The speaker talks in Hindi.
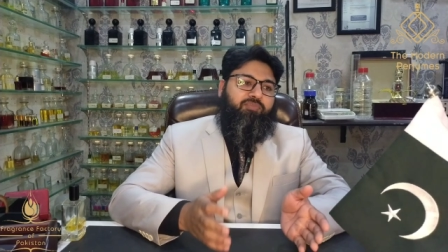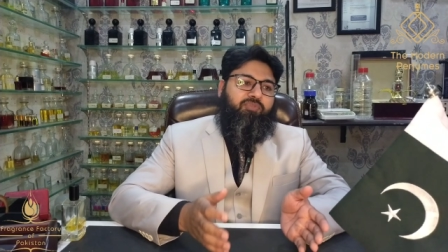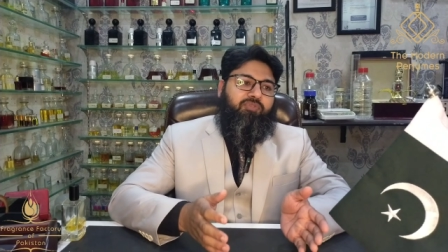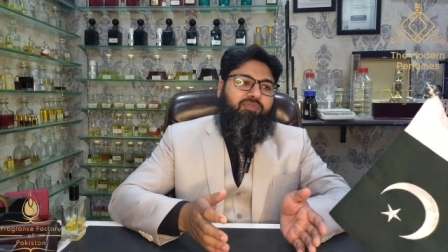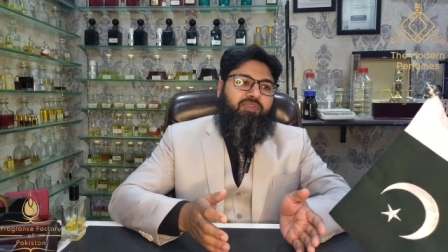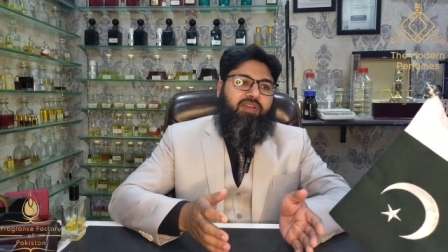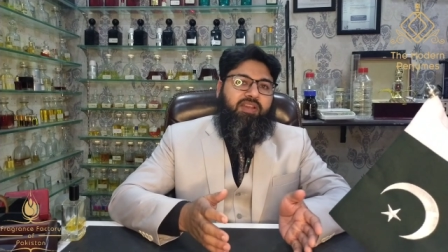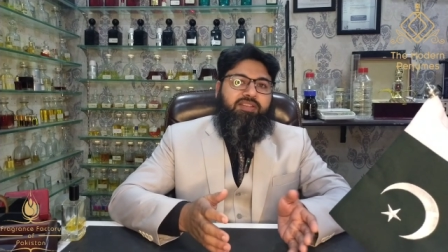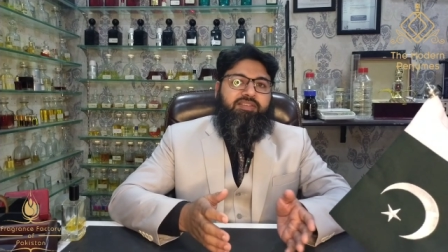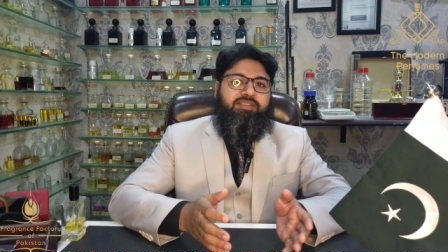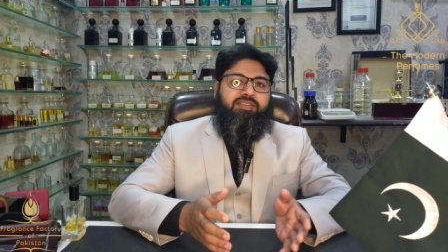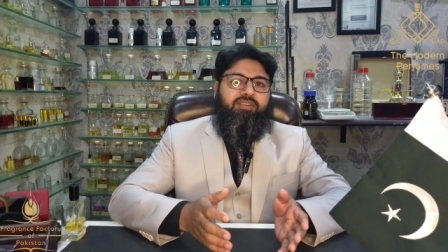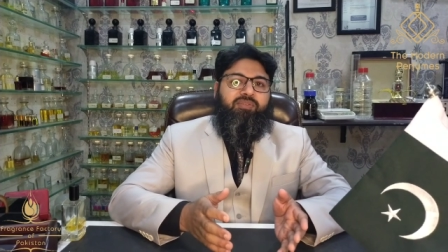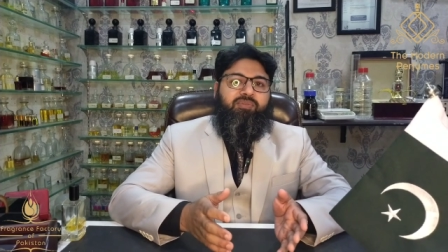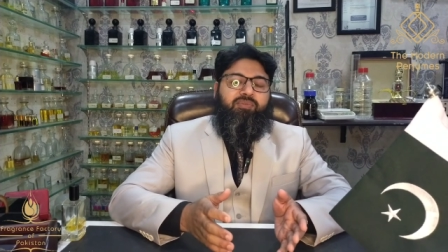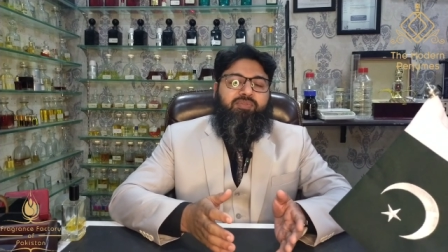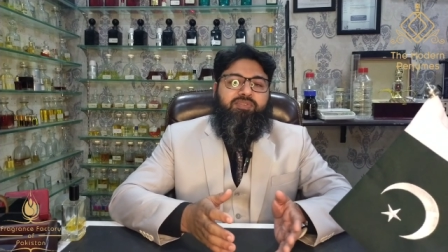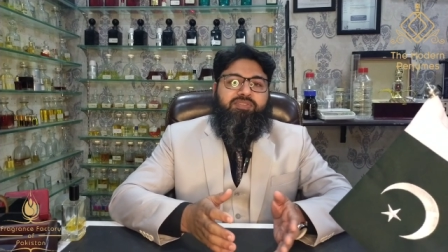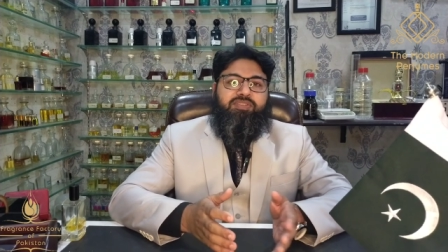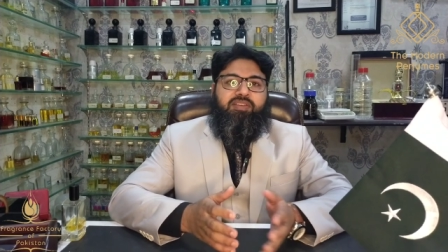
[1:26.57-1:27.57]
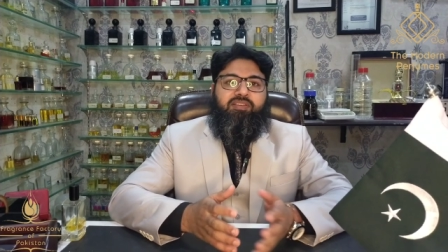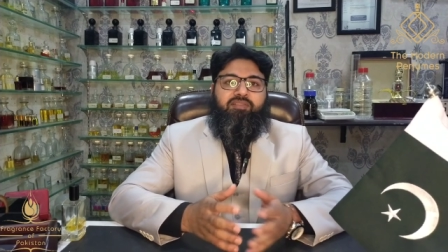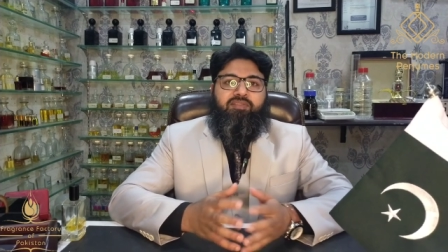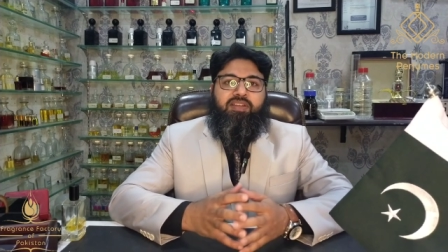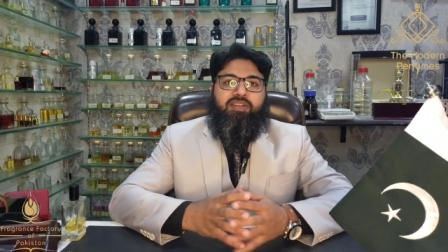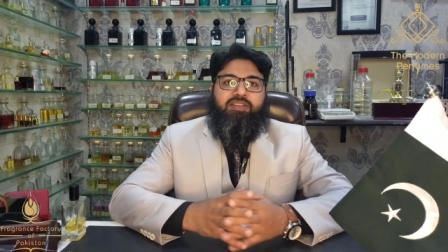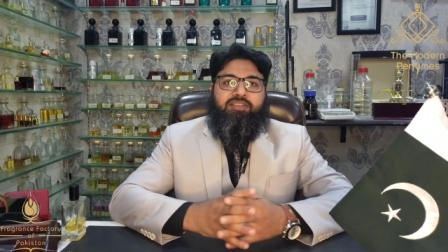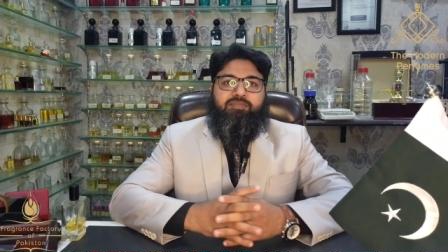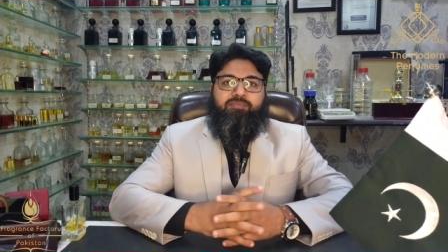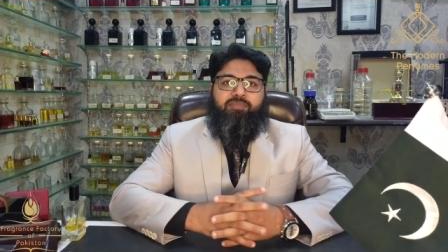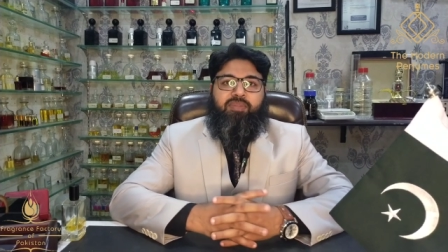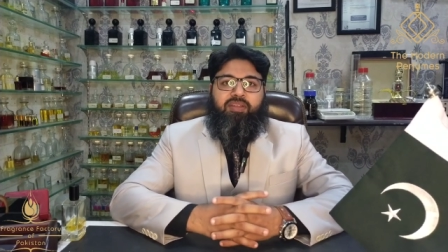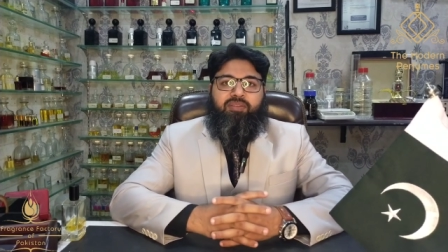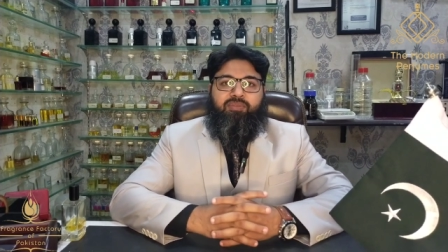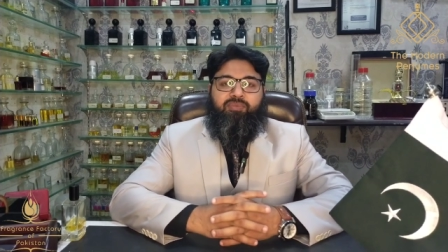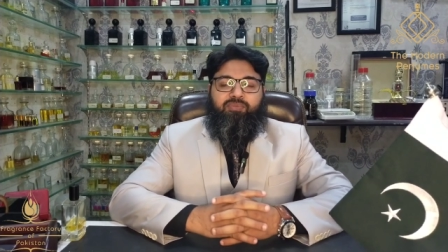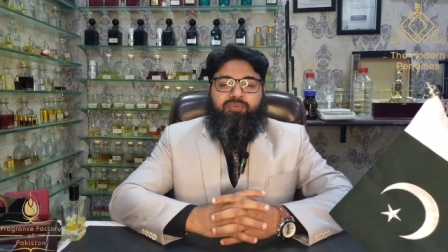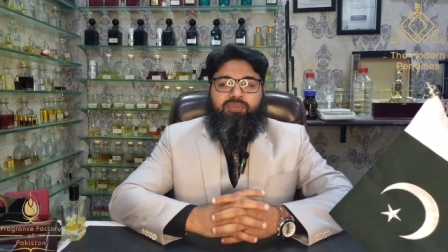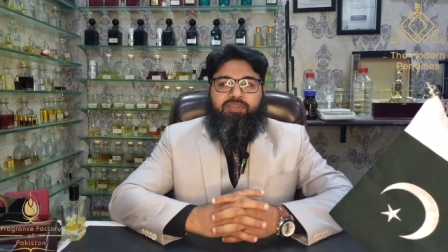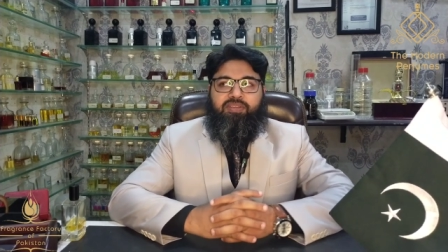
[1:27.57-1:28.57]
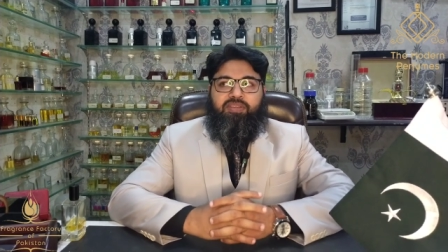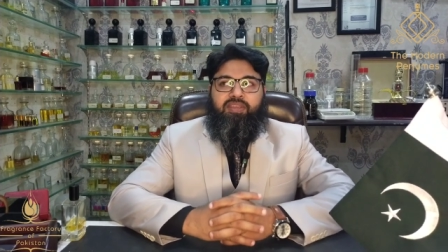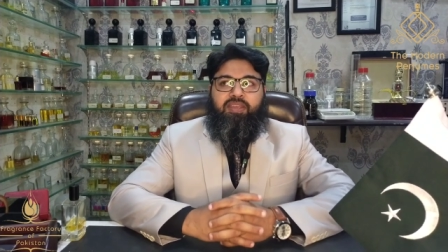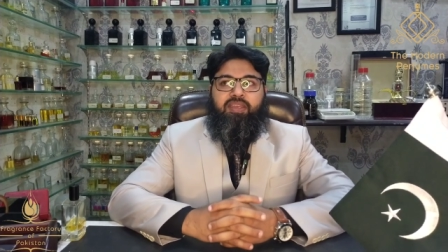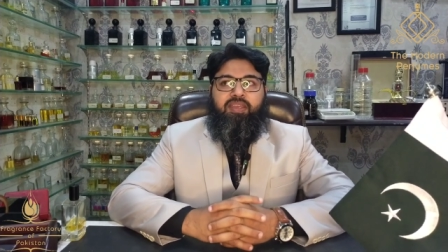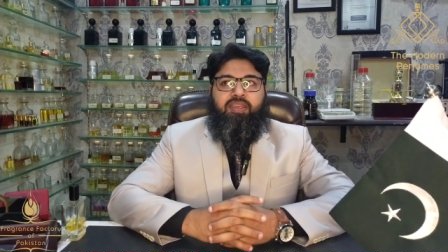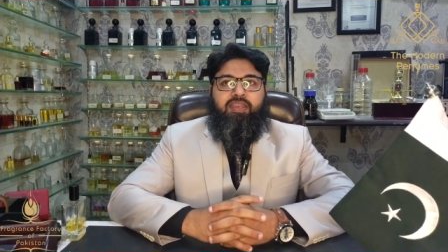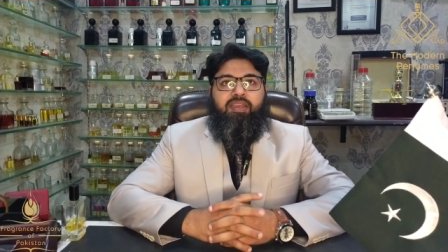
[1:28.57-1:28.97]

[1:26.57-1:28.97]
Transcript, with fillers: प्रोफाइल्स के नोट्स के हवाले से बात होगी